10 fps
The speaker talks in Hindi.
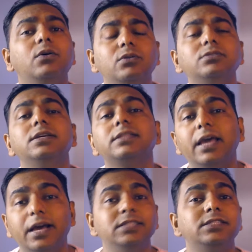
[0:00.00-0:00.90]
और हो सकता
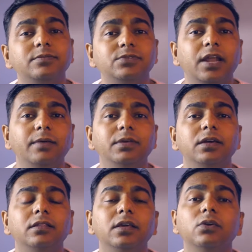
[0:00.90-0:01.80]
है अनसब्सक्राइब भी
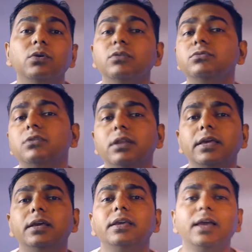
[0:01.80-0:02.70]
कर देगा क्योंकि उसको
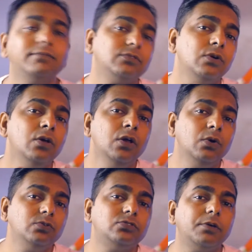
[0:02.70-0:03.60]
लगेगा कि आप तो
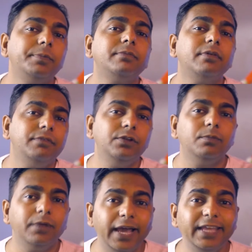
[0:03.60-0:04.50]
उस टॉपिक पर वीडियो
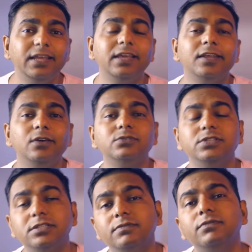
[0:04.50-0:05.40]
बना ही नहीं रहे हो
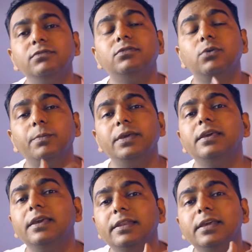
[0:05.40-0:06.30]
जिस टॉपिक
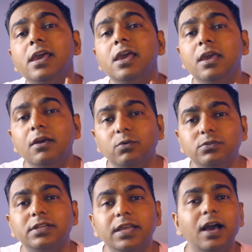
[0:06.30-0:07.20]
के लिए
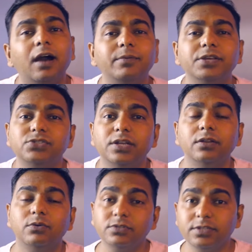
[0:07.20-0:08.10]
उसने आपके
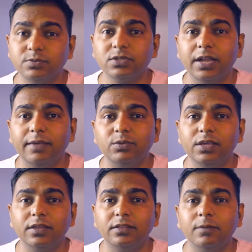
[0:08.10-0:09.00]
चैनल को सब्सक्राइब
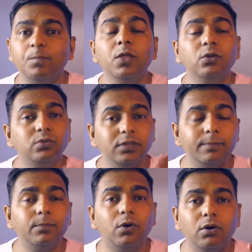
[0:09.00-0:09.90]
किया था तो ये
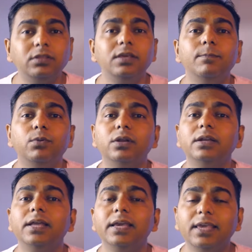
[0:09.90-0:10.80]
बहुत ही
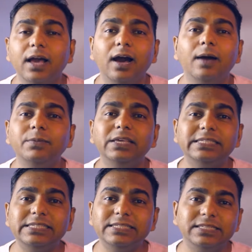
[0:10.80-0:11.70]
इंपॉर्टेंट है कि आप ये
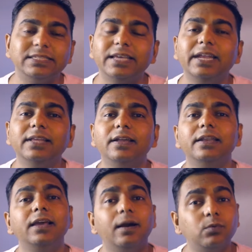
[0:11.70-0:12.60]
चीज़ डिसाइड कर
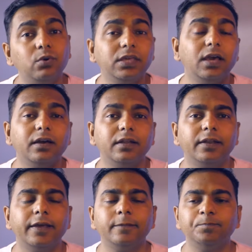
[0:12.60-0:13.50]
लें आपको क्या
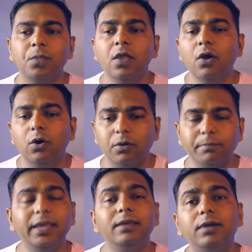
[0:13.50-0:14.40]
करना है और
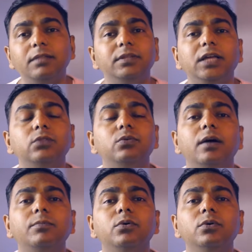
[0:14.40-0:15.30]
मैं एक बात बता दूँ
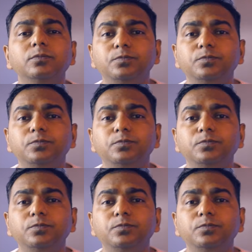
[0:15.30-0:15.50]
आपको